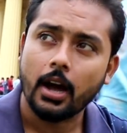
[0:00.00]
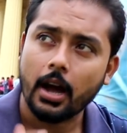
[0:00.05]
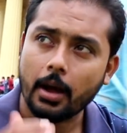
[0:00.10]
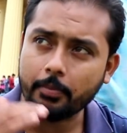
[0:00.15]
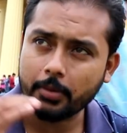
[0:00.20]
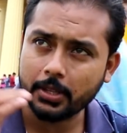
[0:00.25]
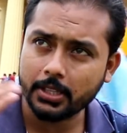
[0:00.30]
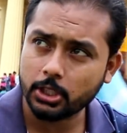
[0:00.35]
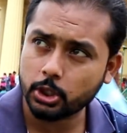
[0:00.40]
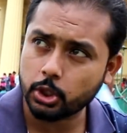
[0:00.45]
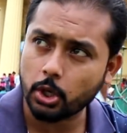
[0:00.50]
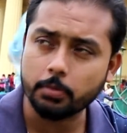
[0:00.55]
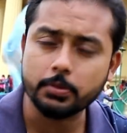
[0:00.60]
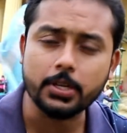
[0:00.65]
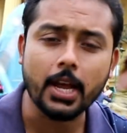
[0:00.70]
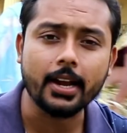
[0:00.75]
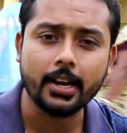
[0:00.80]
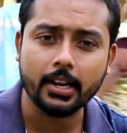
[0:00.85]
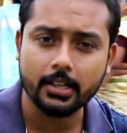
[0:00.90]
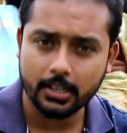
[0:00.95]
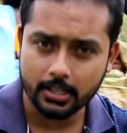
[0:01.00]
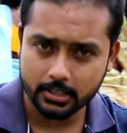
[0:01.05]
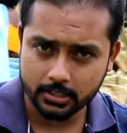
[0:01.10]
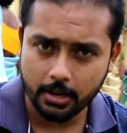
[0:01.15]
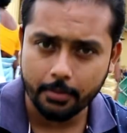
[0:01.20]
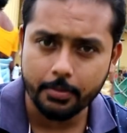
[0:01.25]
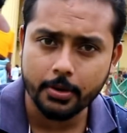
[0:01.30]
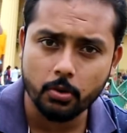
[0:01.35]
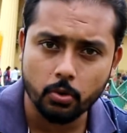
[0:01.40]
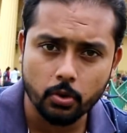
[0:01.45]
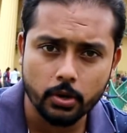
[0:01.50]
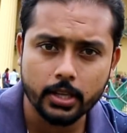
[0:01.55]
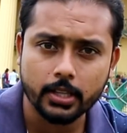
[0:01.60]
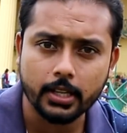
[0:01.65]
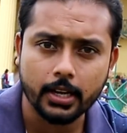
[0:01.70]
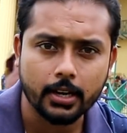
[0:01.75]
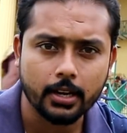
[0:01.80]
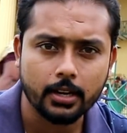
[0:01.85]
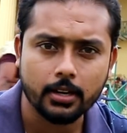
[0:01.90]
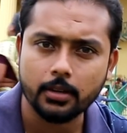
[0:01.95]
আপনাদের সব জায়গাটা আজকে আমি ঘুরিয়ে
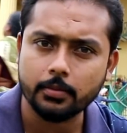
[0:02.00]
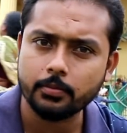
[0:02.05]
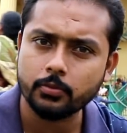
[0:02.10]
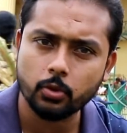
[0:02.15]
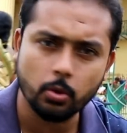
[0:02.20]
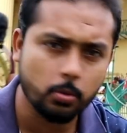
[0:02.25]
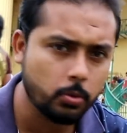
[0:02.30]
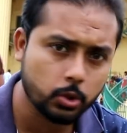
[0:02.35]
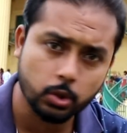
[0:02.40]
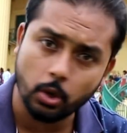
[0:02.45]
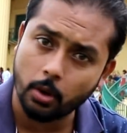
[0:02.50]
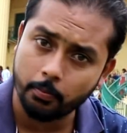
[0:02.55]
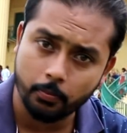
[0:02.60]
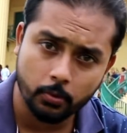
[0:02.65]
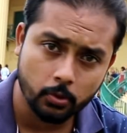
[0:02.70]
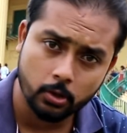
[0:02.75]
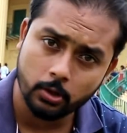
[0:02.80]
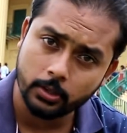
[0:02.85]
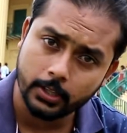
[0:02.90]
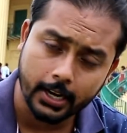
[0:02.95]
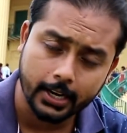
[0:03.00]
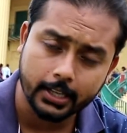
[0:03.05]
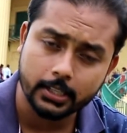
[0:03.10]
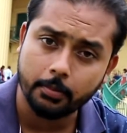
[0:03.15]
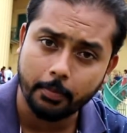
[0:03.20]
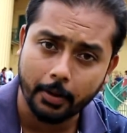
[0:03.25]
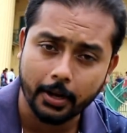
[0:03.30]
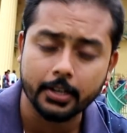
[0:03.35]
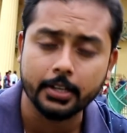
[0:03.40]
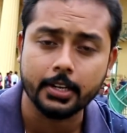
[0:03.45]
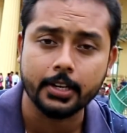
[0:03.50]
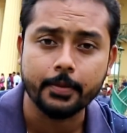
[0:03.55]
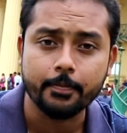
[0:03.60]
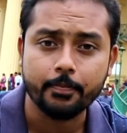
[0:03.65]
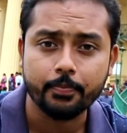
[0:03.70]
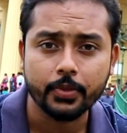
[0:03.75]
দেখালাম তবু সম্পূর্ণ দেখাতে পারিনি